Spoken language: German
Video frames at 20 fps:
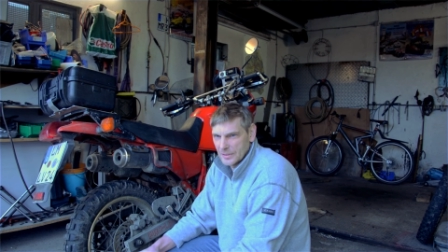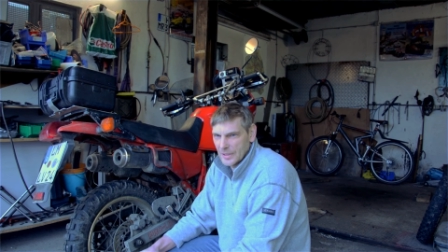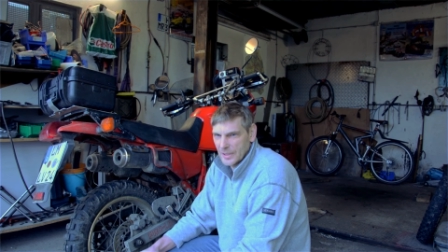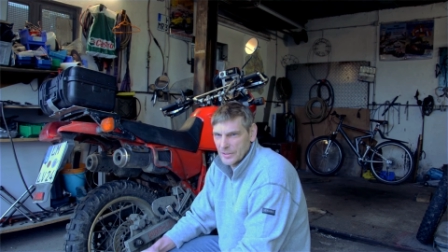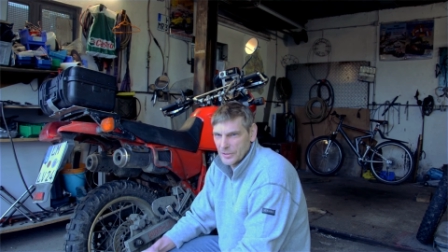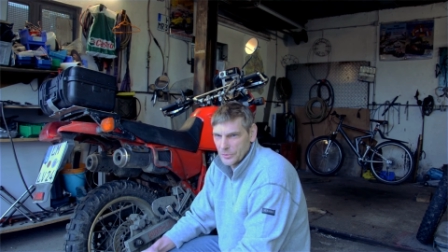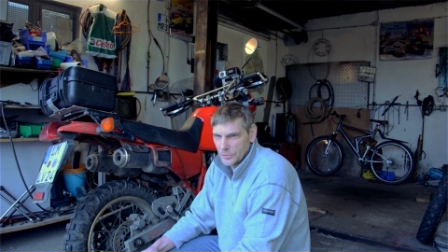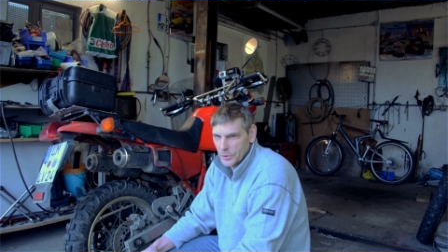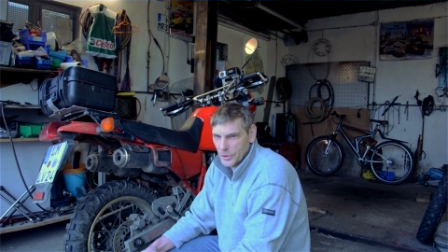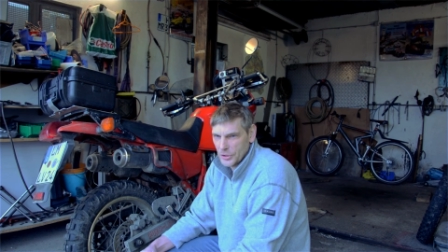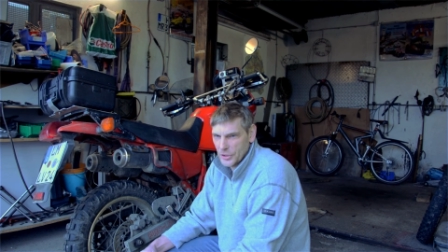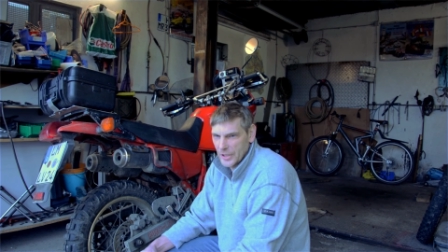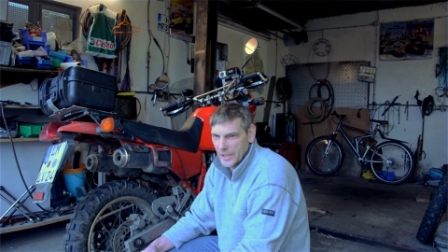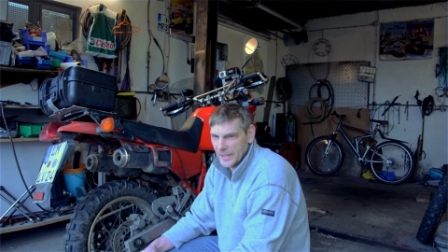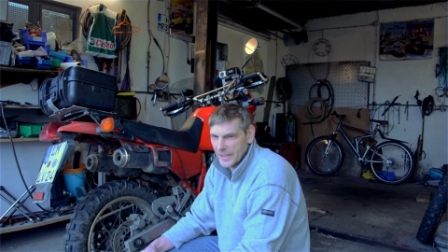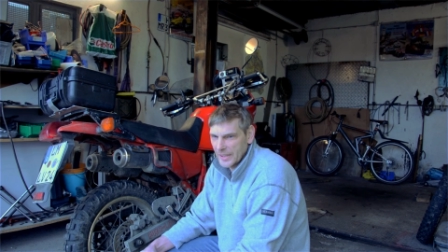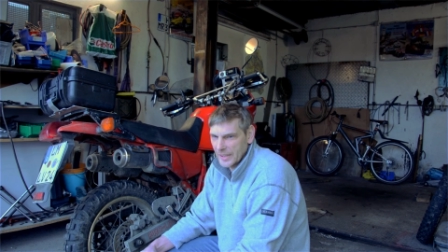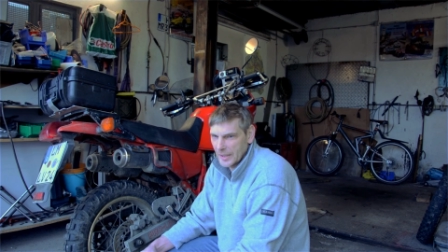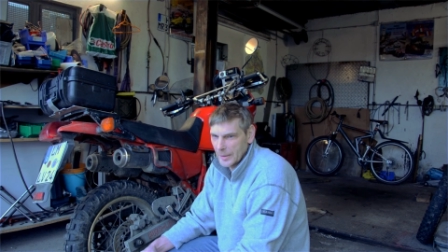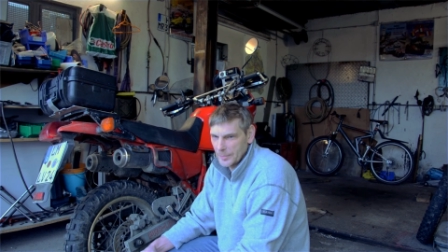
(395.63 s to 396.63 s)
das einen
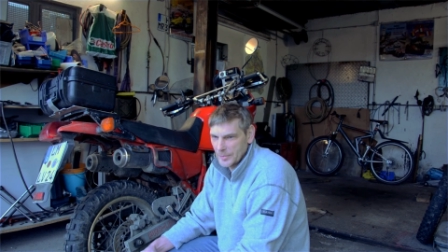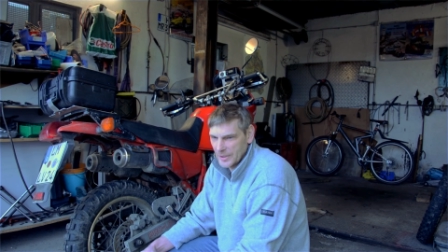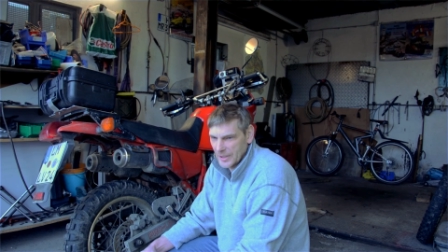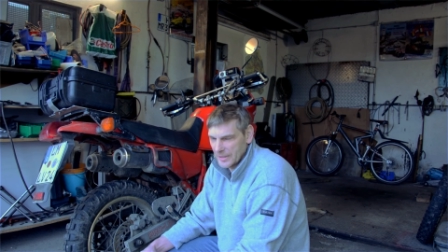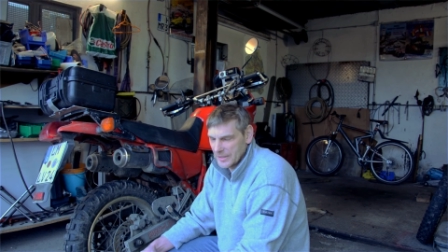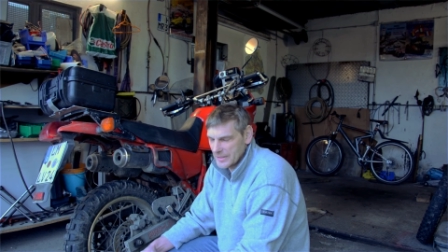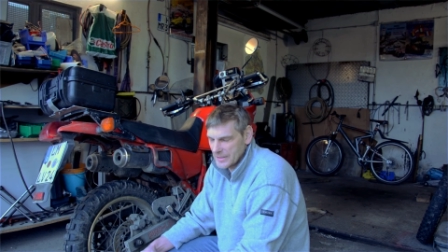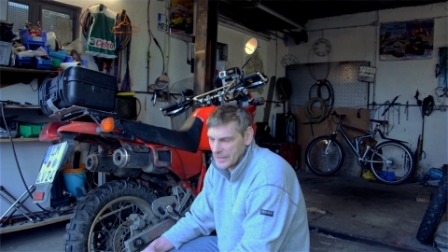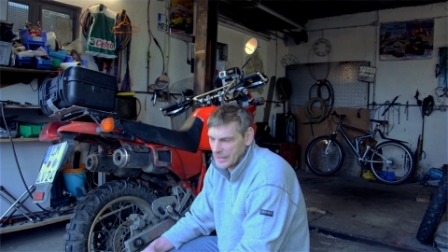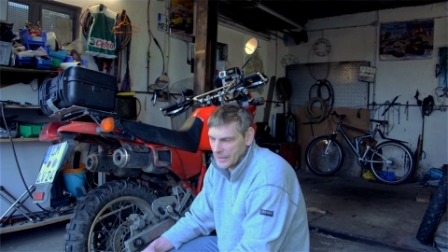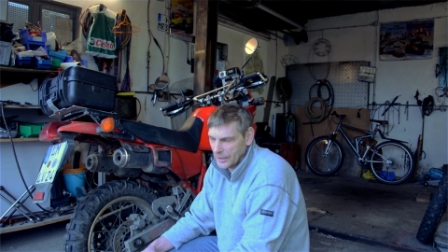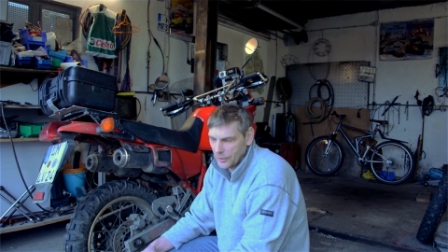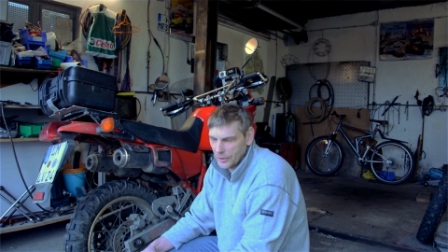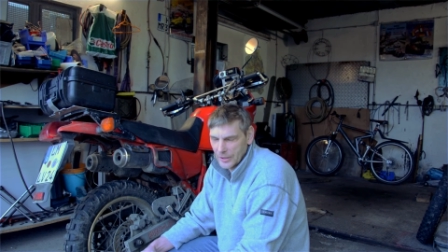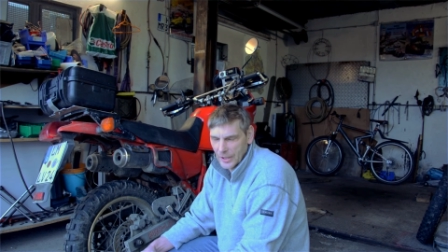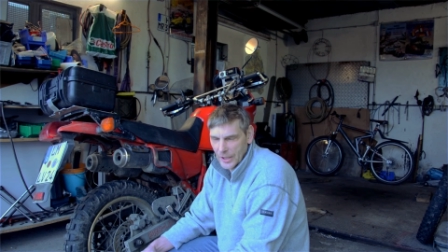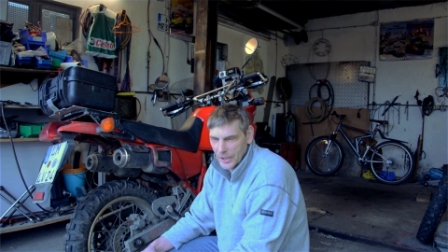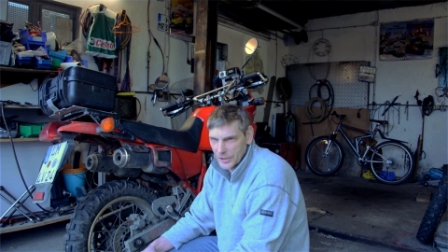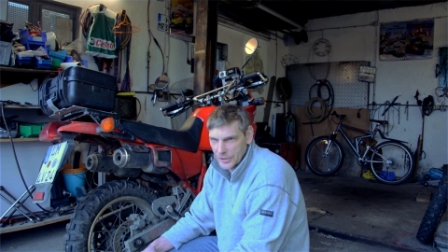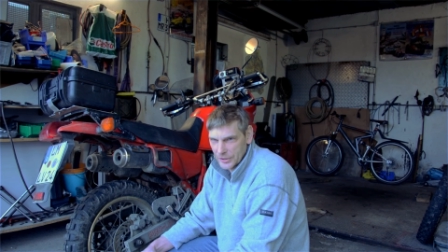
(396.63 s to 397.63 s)
Durchschläger gibt, dann ist halt auch
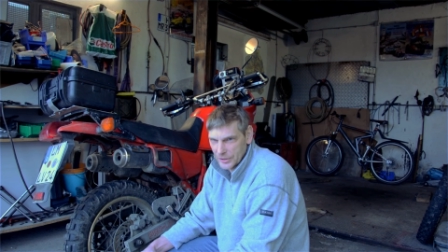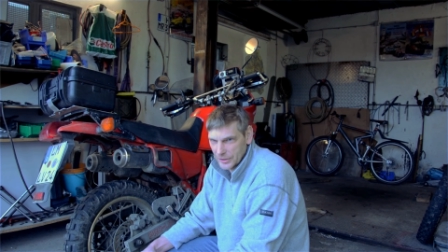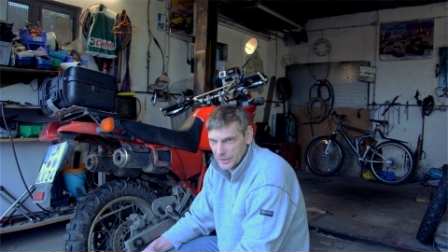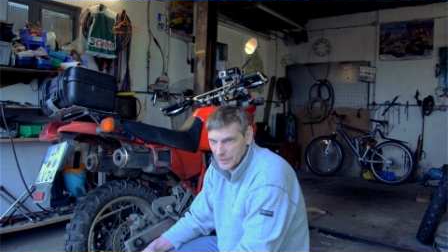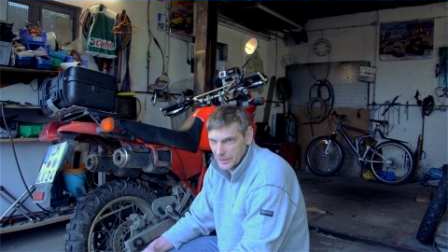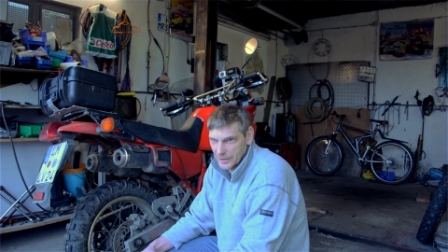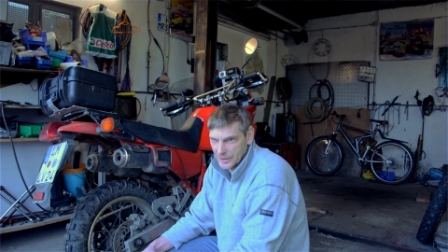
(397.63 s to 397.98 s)
gleich äh,